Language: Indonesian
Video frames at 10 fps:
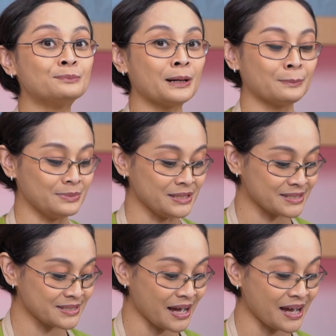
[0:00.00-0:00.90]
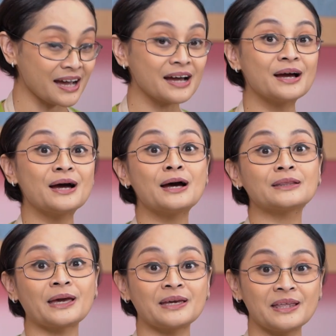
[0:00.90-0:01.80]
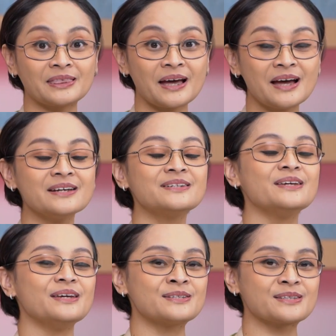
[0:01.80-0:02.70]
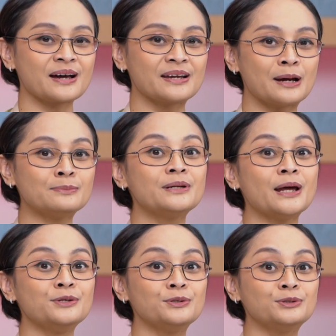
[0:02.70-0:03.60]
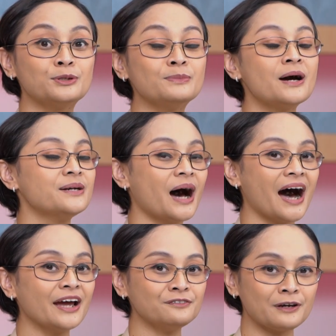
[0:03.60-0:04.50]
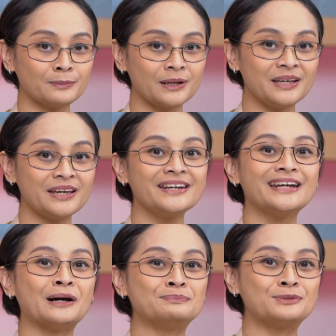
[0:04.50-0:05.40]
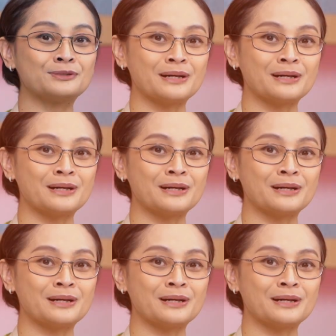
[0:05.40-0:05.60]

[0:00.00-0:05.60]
Mam bisa Tag kita di Instagram dan Youtube Daai Family Dapur